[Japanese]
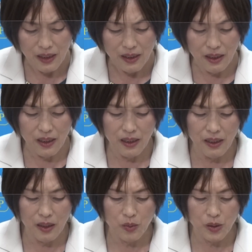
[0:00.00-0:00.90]

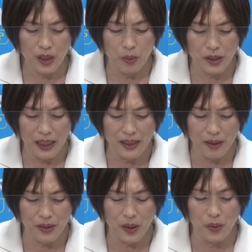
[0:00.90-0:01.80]
であのしかも最
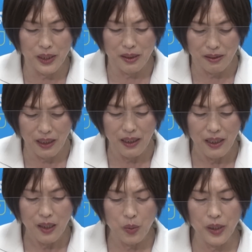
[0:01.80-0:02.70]
悪なのはですね
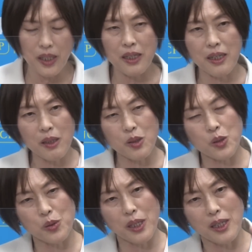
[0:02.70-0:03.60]
これだけ学
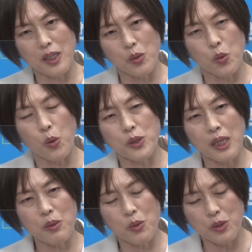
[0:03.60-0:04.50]
費の値上げを国
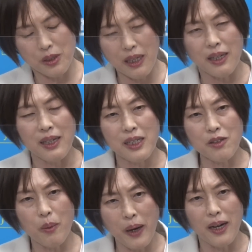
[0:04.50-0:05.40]
策として
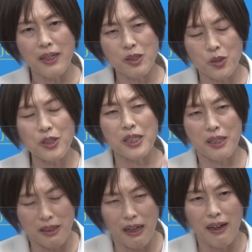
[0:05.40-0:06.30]
いわば続け
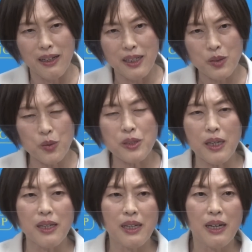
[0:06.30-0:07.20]
てきたそして
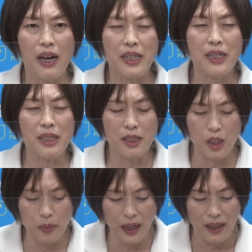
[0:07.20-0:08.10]
払えなけ
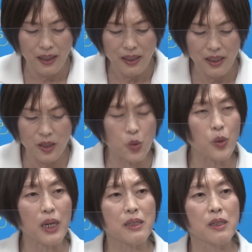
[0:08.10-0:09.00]
れば奨、
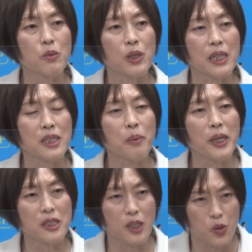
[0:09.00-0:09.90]
えー、学金を借りれば
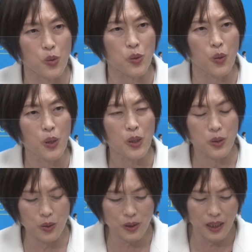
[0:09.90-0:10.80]
いいでしょうと
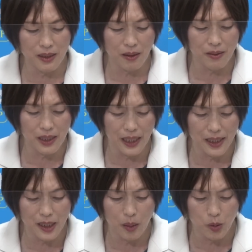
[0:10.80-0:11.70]
いう政策がや
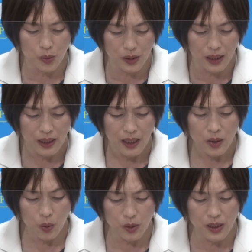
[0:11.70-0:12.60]
られたもとで
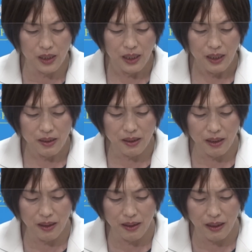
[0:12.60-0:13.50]
特に
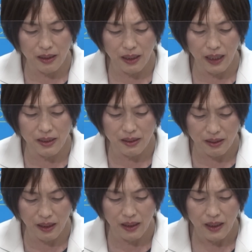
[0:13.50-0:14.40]
2000年代に入っ
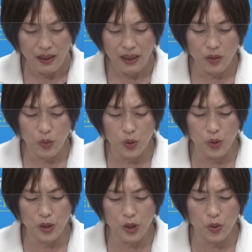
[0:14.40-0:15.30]
てあの
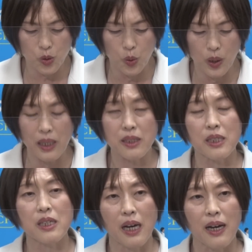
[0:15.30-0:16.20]
有利子の奨学
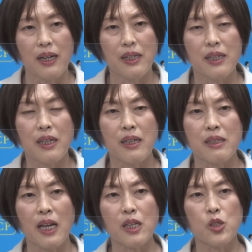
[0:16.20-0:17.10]
金が、
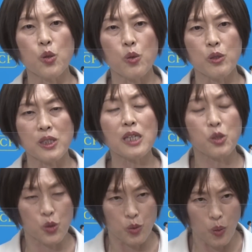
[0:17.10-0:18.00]
えー、貸与者
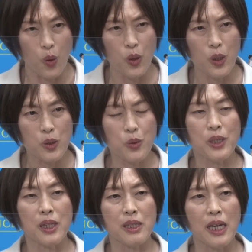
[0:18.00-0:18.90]
数もそ
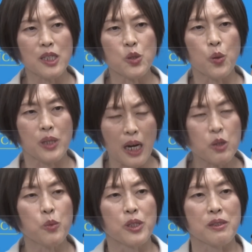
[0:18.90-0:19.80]
れから貸与
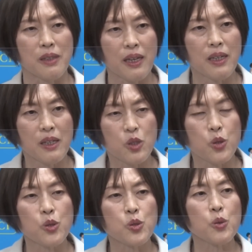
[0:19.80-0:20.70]
額もですね
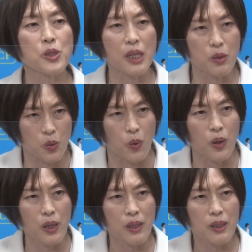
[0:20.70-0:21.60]
急増していくと。う
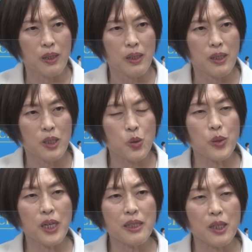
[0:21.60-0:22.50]
ん1
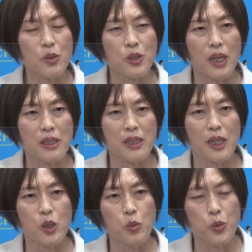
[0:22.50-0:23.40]
人当たりの借金
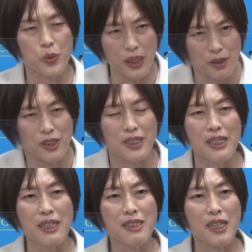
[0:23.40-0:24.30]
額も増えるし、
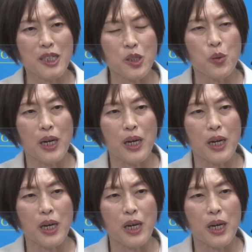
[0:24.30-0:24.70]
借金